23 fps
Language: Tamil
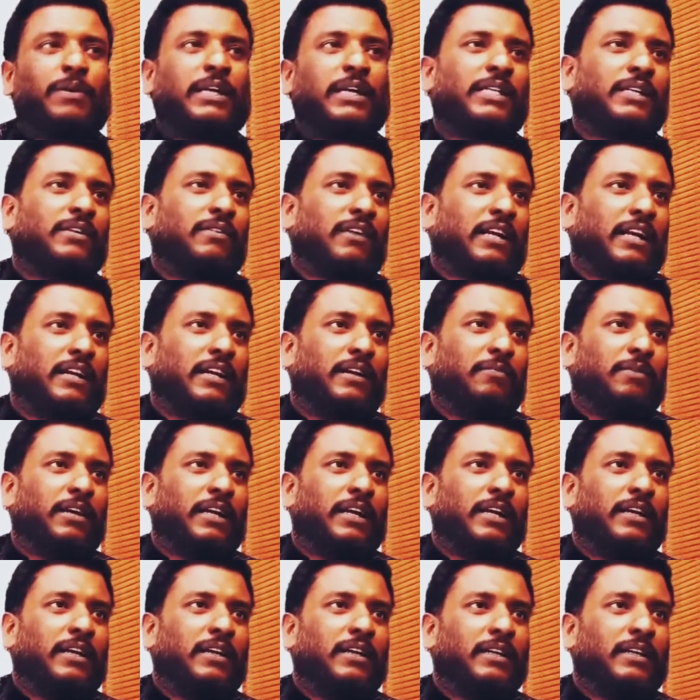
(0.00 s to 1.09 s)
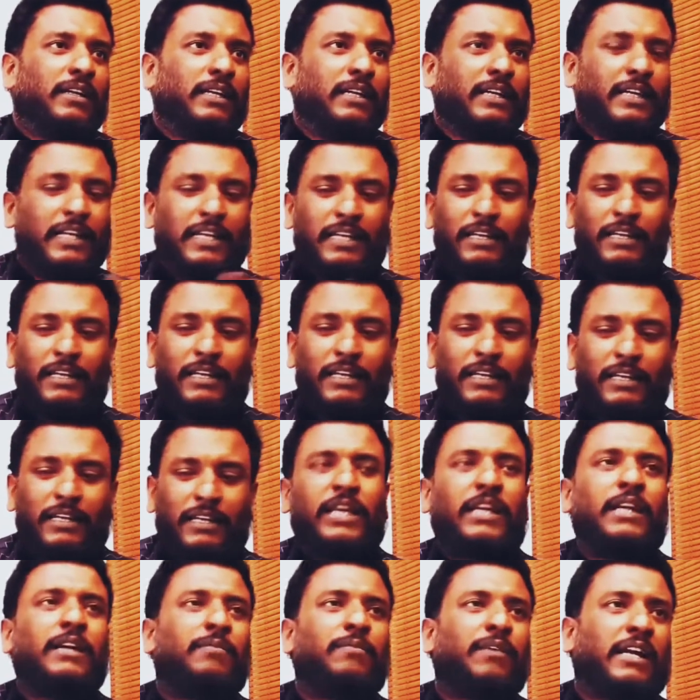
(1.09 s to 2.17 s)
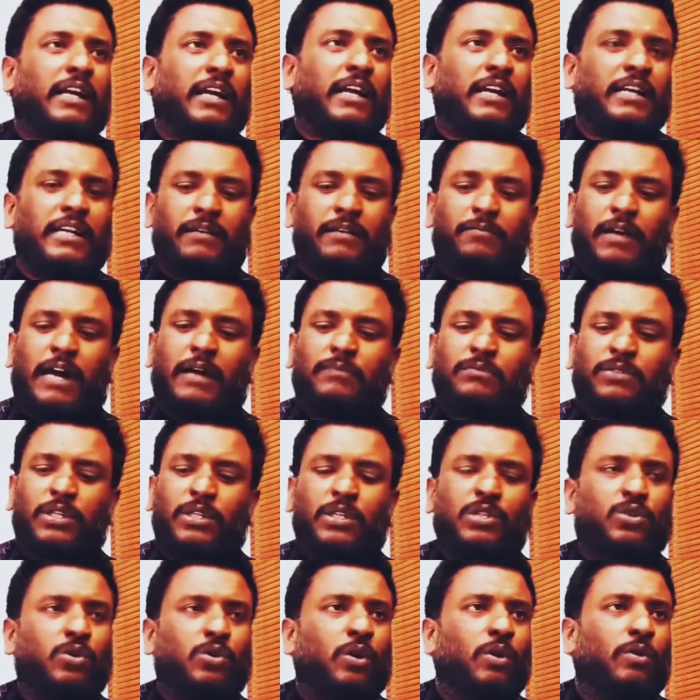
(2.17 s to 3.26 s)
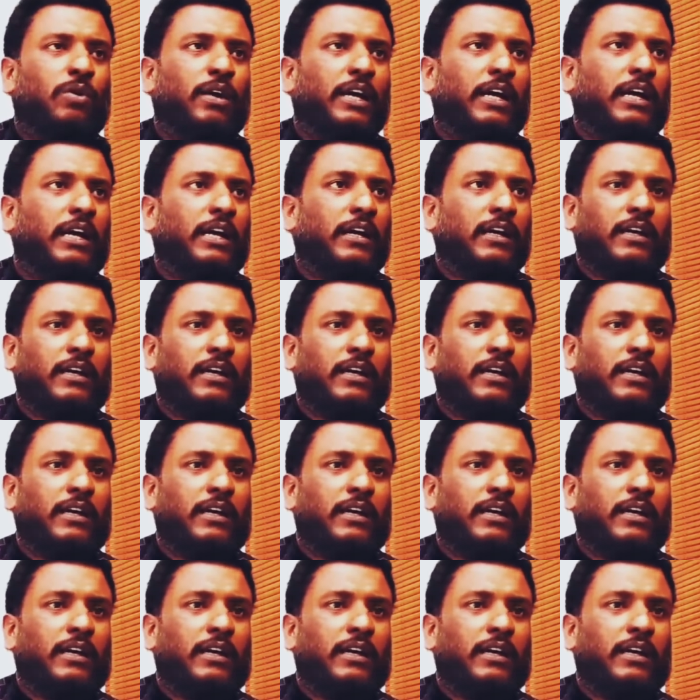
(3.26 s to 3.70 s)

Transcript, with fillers: டைம் பாஸுக்கு வரானுங்க பாரு இன்றைக்கி இவன் கூட இருக்க மாட்டான் நீ மாம்ஸ்ன்னு சொல்லுவ